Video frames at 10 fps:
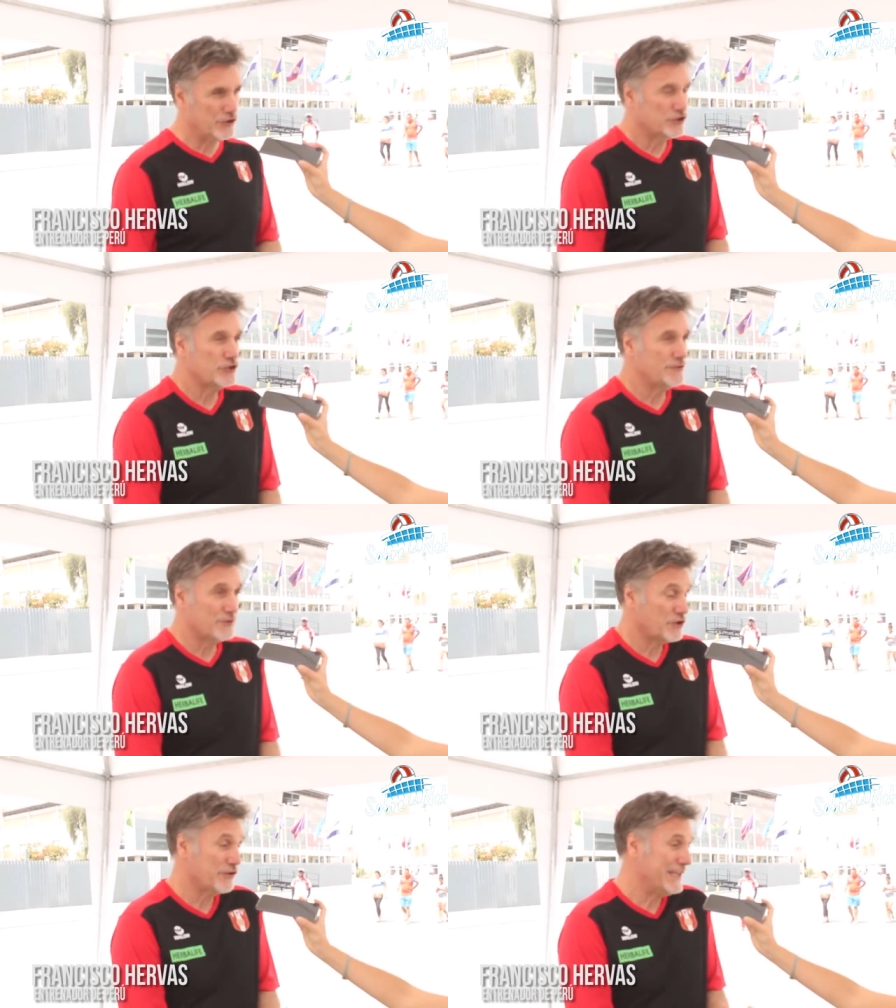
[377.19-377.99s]
Pero
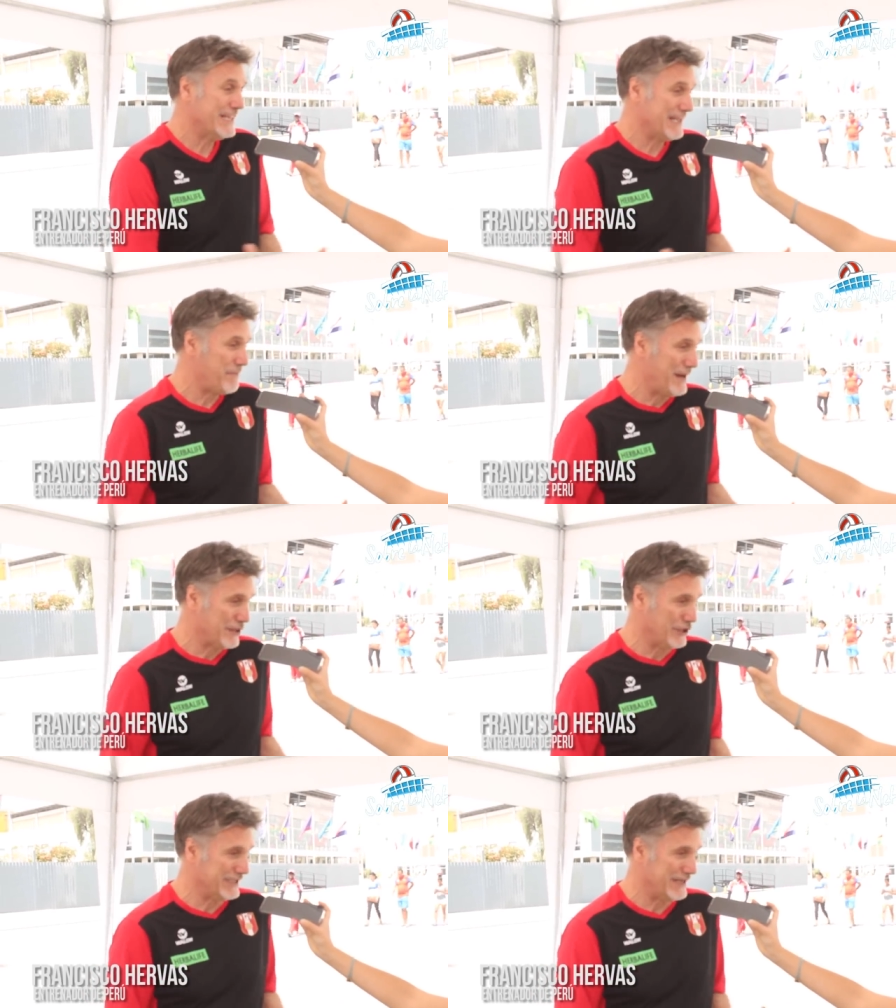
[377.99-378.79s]
nosotros somos conscientes
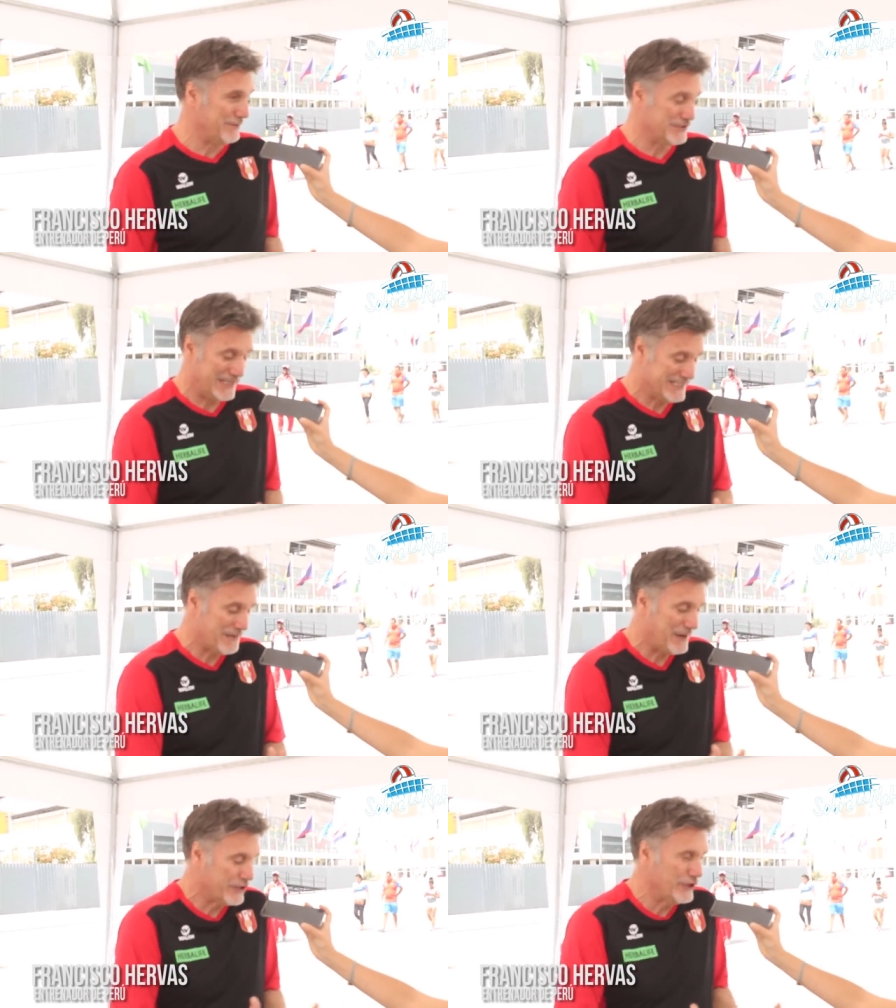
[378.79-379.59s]
del plazo que tenemos
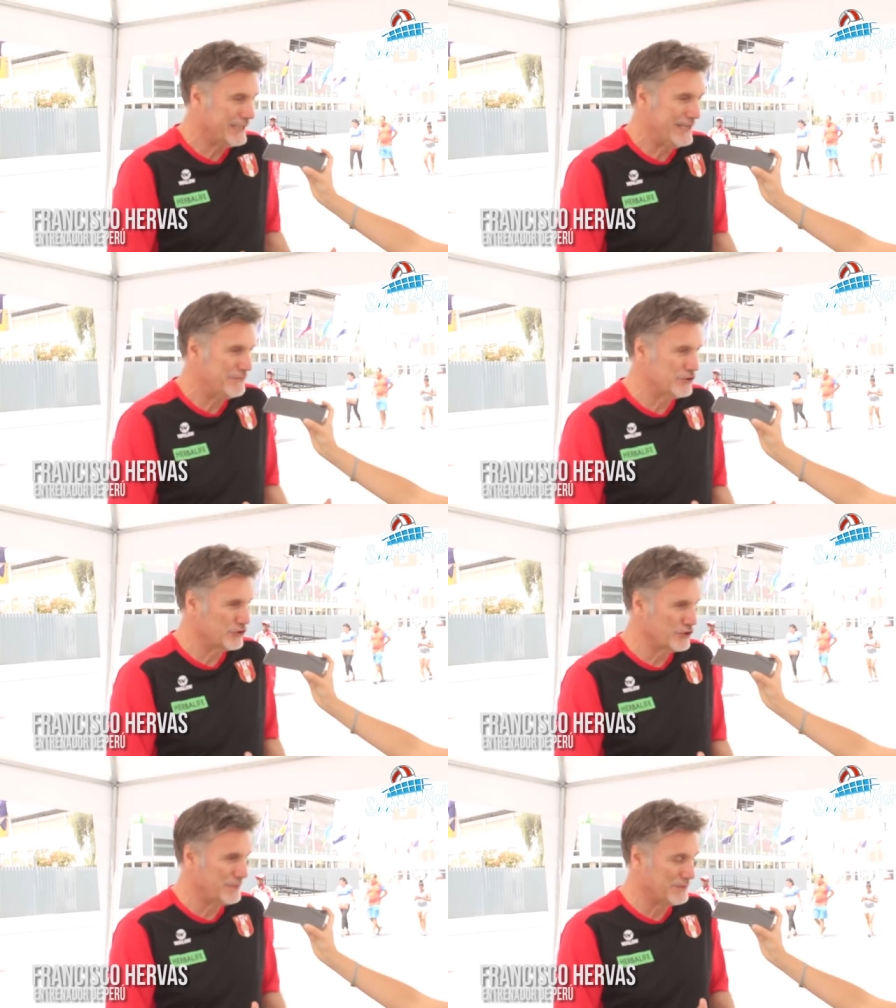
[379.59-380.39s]
y en ese plazo que
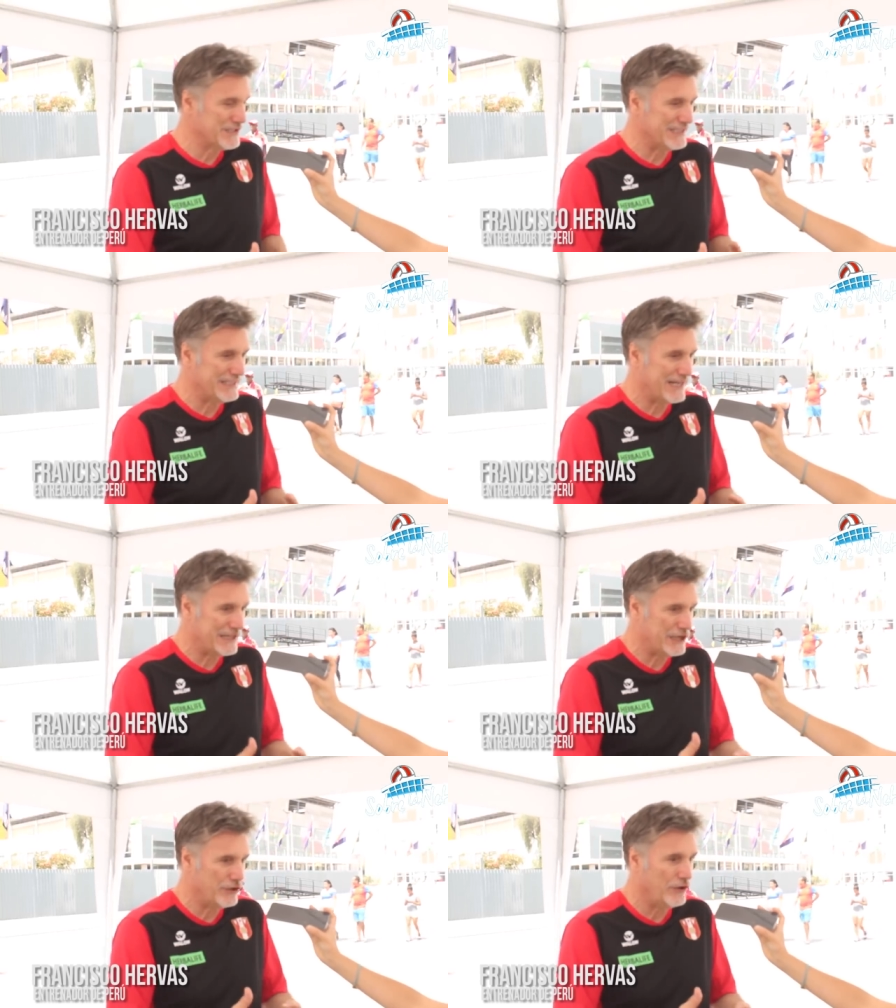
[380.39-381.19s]
tenemos nosotros vamos a
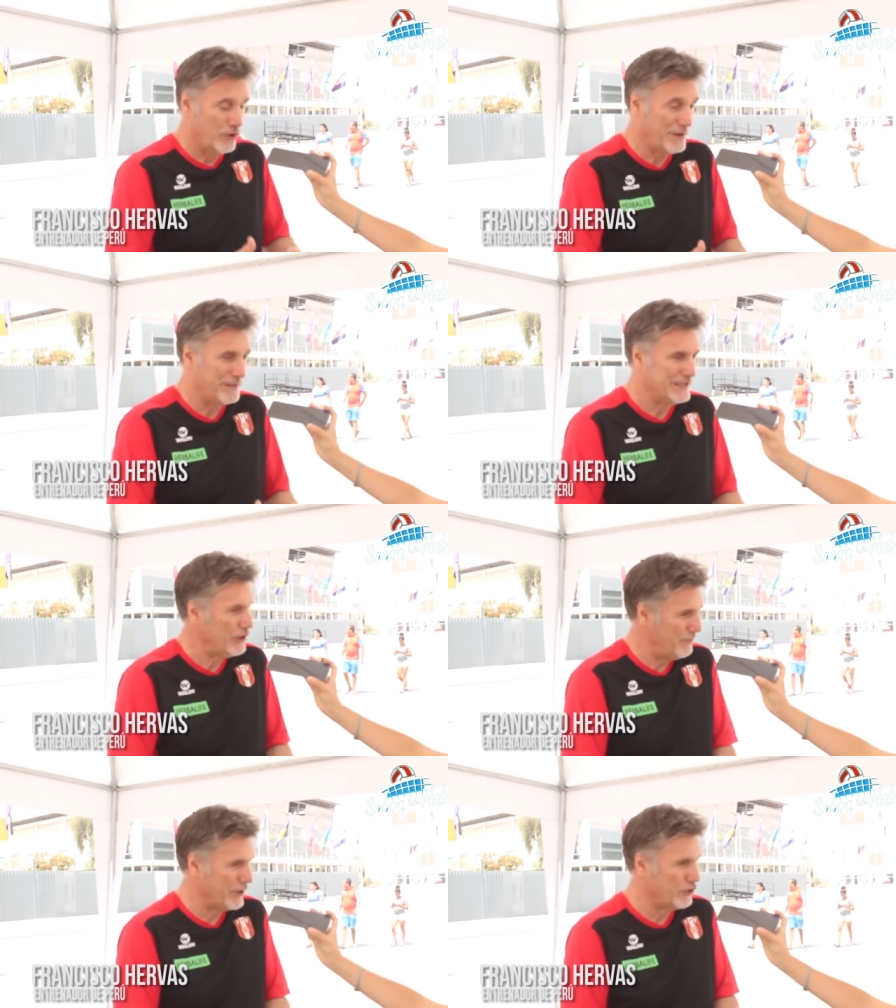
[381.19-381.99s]
intentar hacerlo,
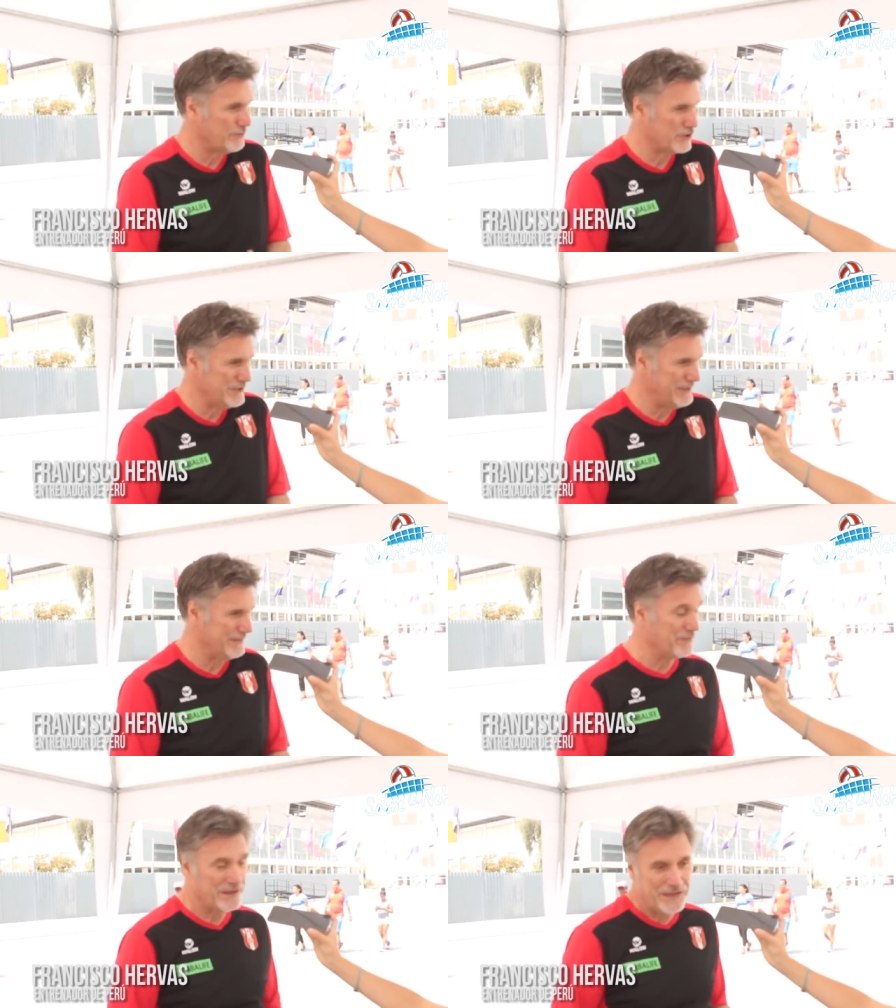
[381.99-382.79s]
obviamente, lo mejor
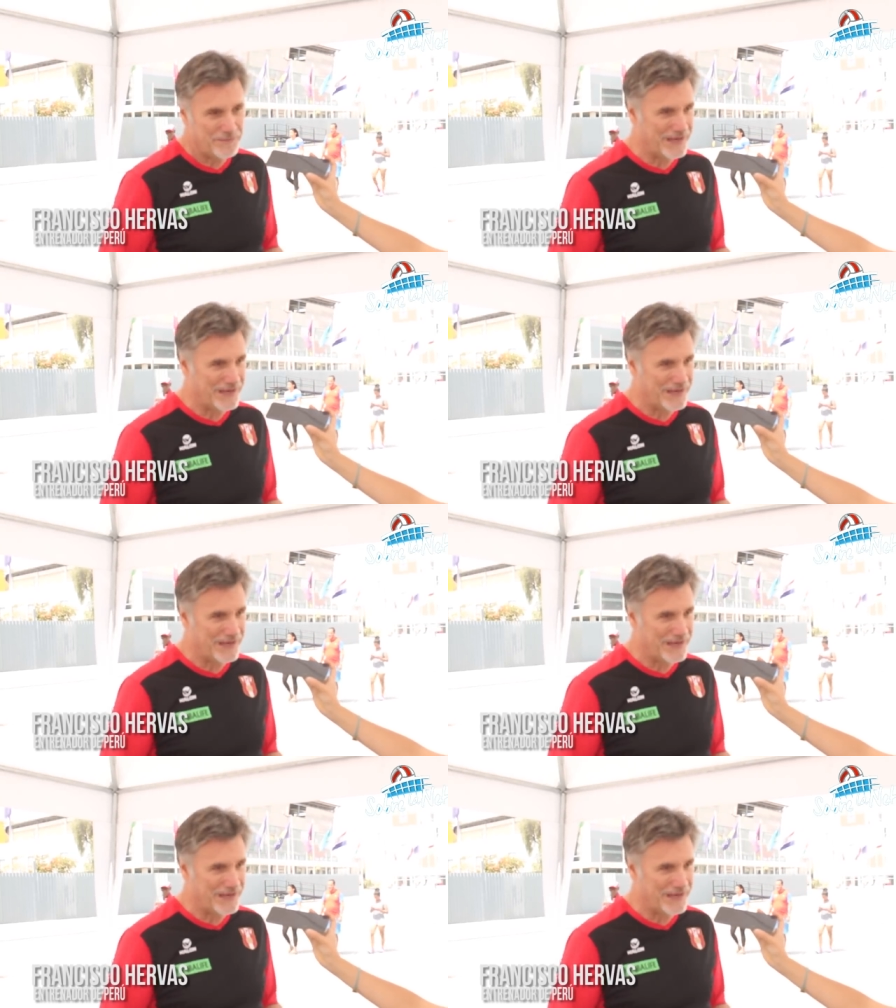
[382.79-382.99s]
posible.